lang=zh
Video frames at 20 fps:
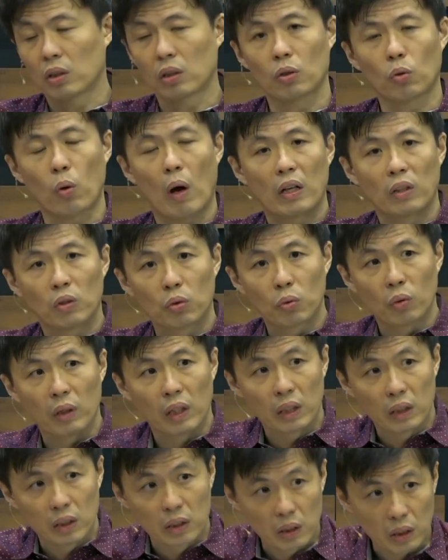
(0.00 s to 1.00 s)
团
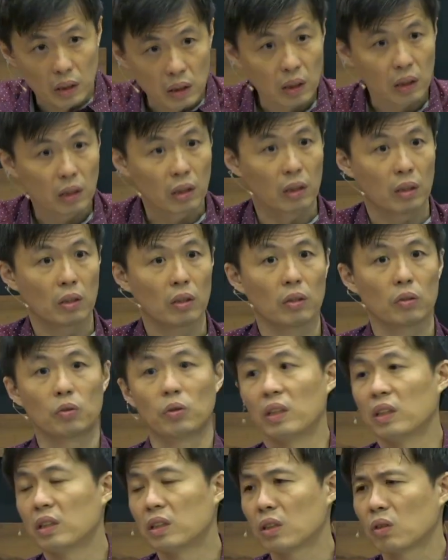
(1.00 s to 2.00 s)
队、整个
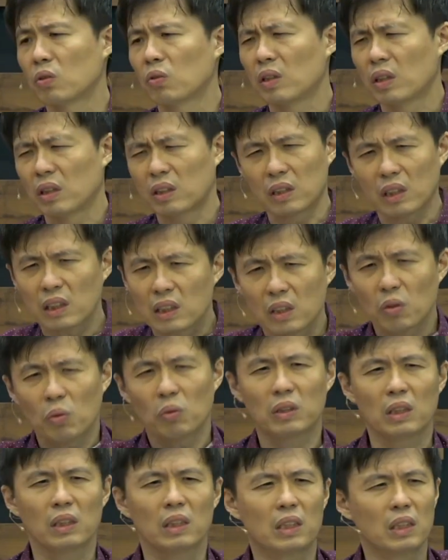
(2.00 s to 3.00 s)
全职工人这些
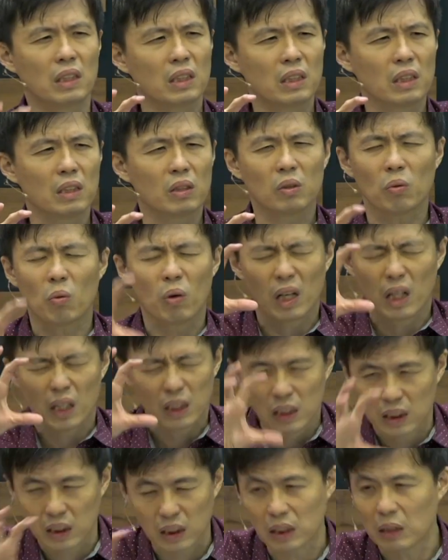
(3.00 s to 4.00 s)
东西，其实是我
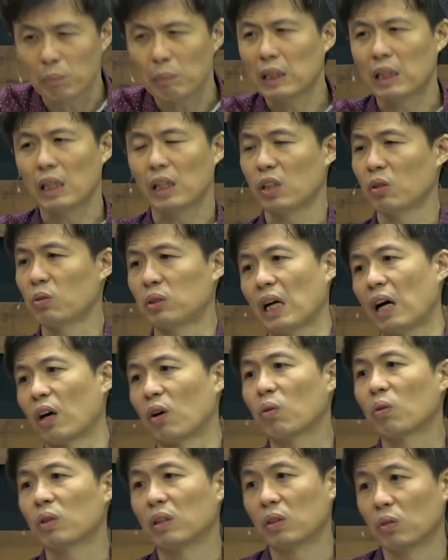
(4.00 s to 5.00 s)
很细密的有
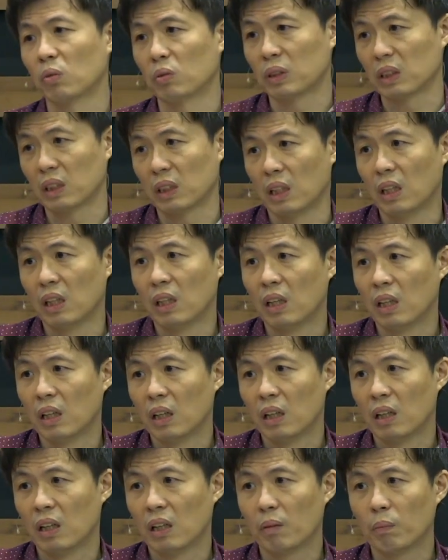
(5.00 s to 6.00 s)
想过的东西，
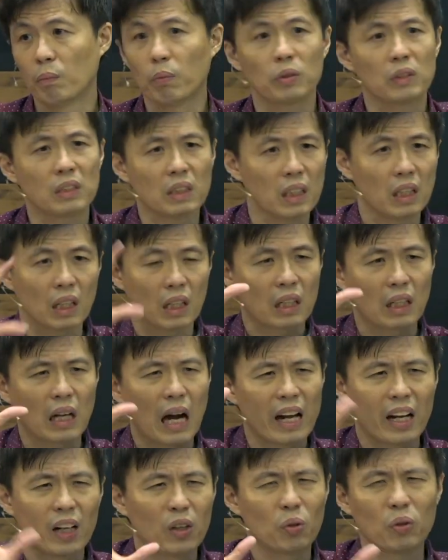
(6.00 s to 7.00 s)
呃，不是一个
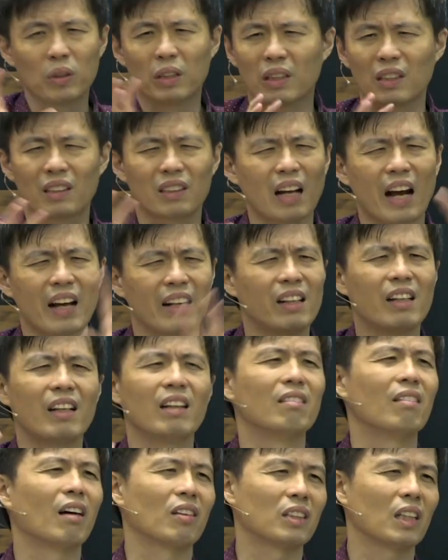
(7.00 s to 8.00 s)
概论概
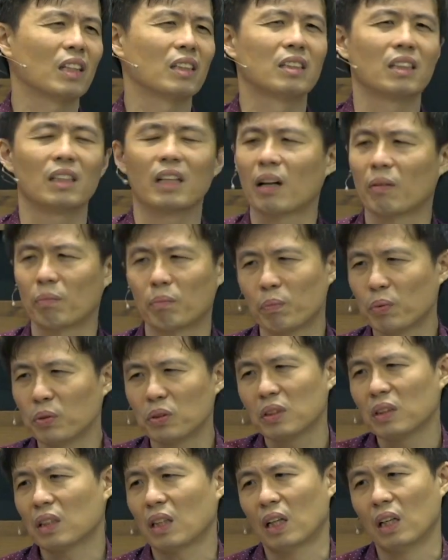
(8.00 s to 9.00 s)
念，好像这样，不
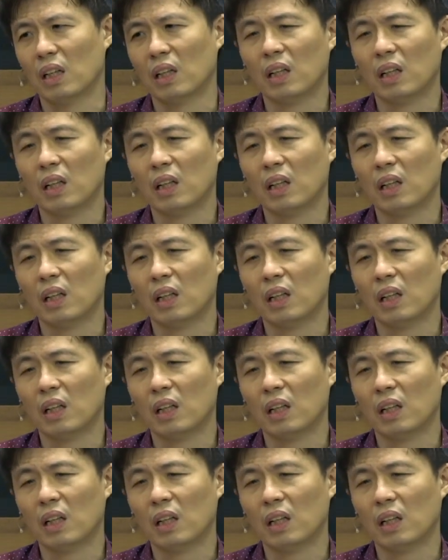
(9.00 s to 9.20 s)
是的，